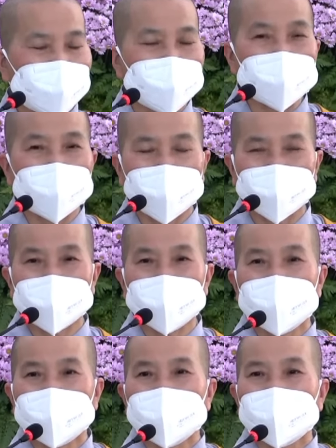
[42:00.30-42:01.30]
Những
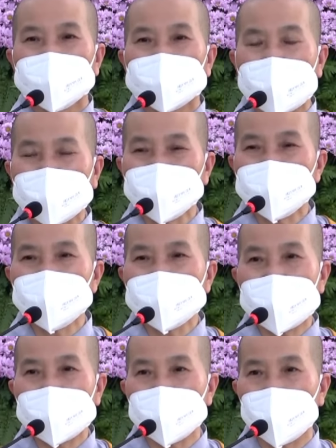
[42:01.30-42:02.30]
lời tán
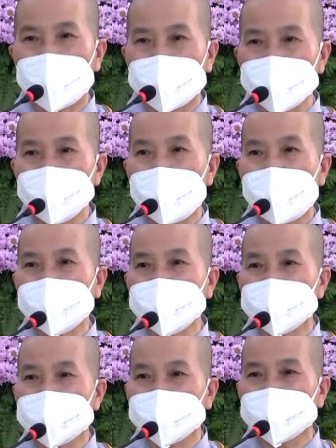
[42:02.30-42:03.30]
dương hay hủy
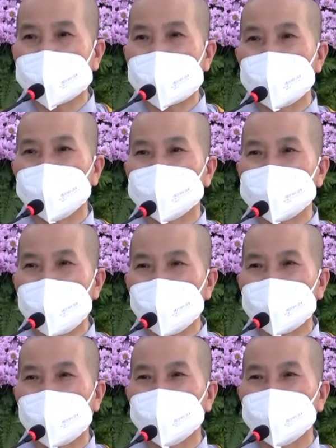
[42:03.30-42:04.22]
bán đừng làm dao